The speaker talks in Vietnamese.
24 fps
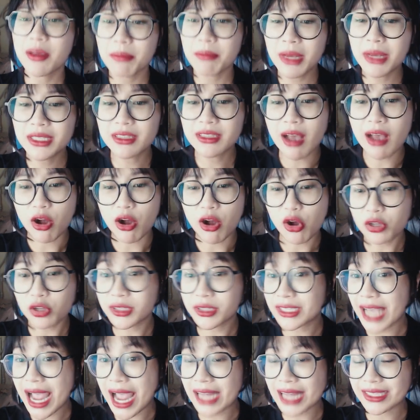bây giờ con
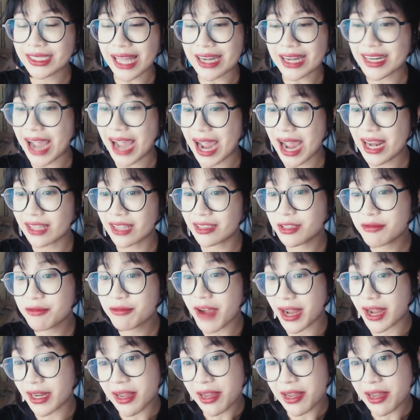trai tán gái là như vậy đấy